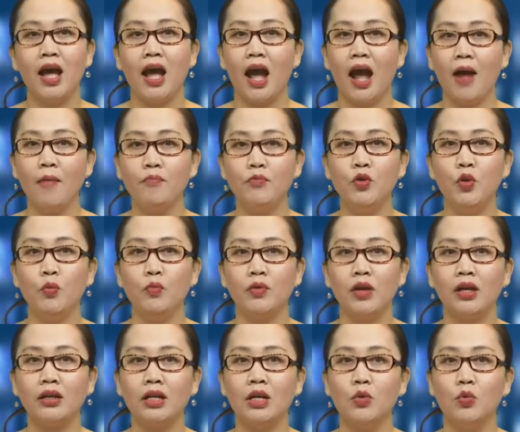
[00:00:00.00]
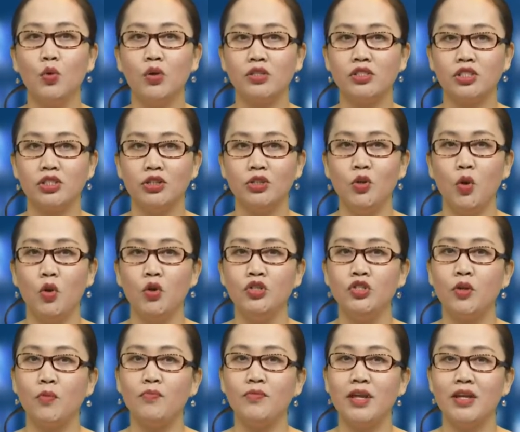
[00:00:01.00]
áp dụng các điều luật sửa đổi
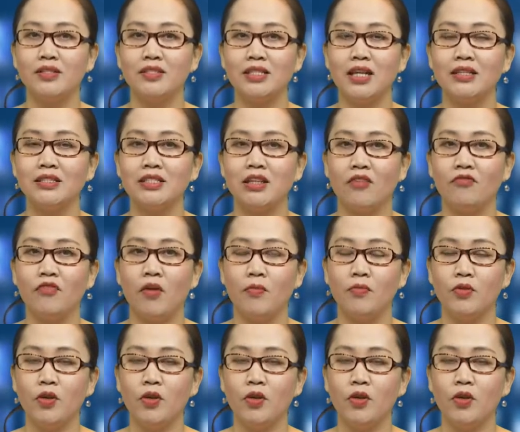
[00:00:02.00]
trong danh sách sản phẩm